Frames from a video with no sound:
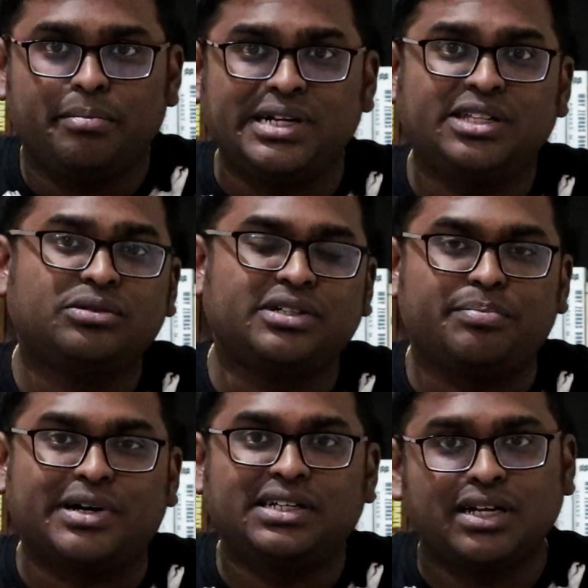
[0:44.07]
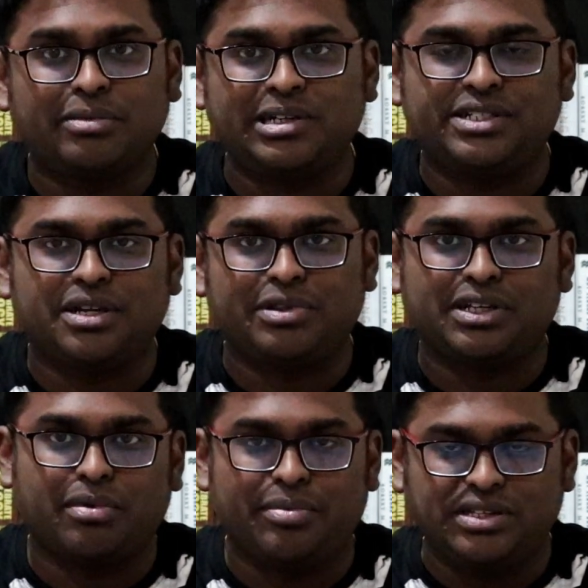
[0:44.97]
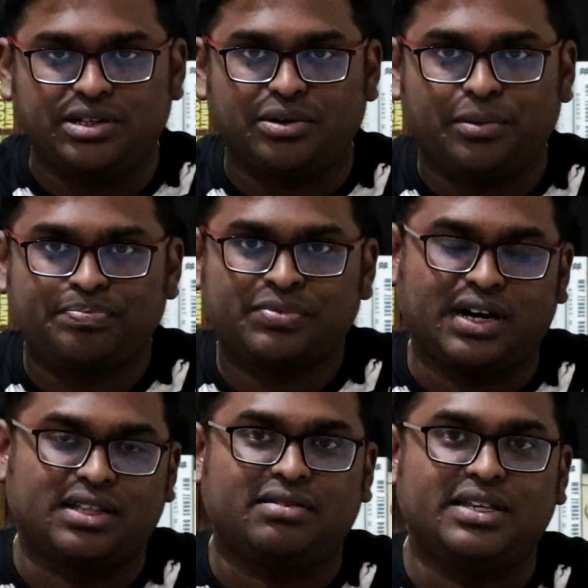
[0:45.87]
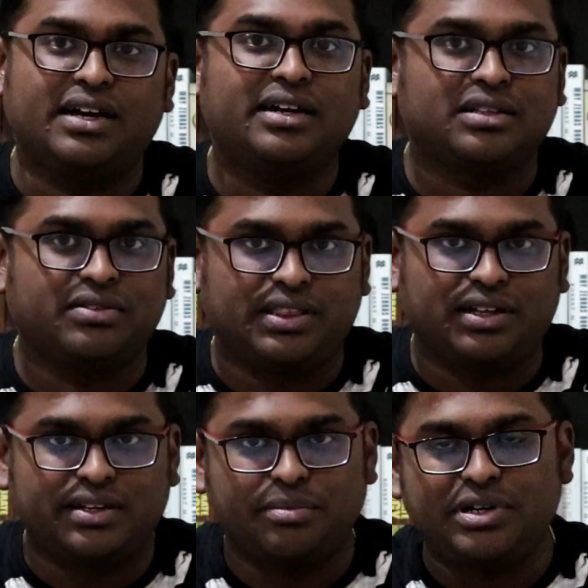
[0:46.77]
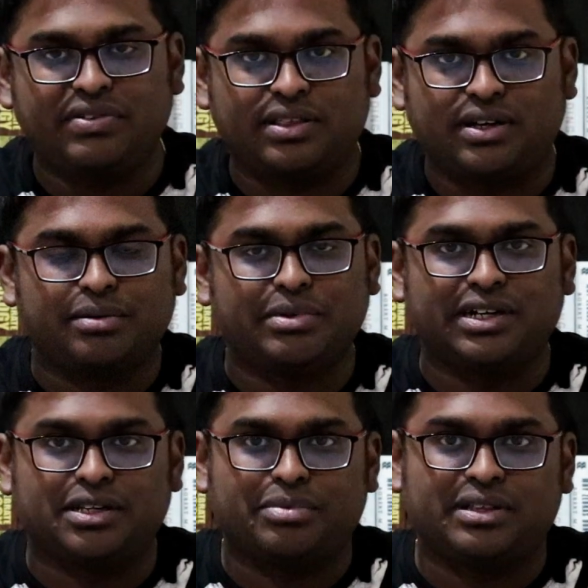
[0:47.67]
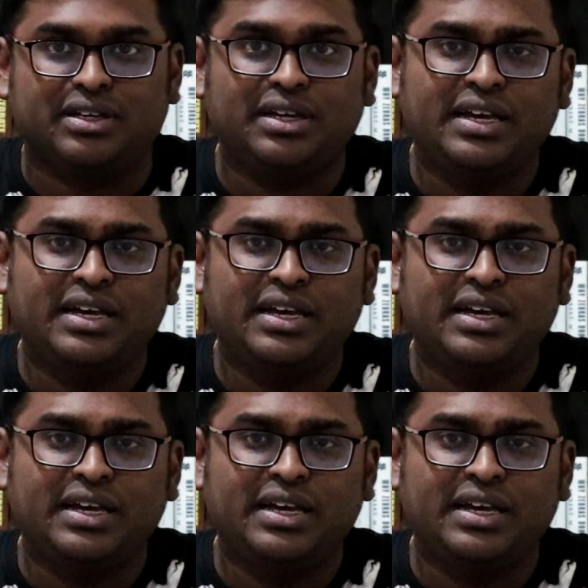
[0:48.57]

மனிதனுடைய பரிணாம வளர்ச்சியை பற்றி நம்ம பேசியிருக்கோம் அதாவது எங்கேருந்து வந்தான் எப்படி வந்தான் அப்படிங்கிறத பற்றி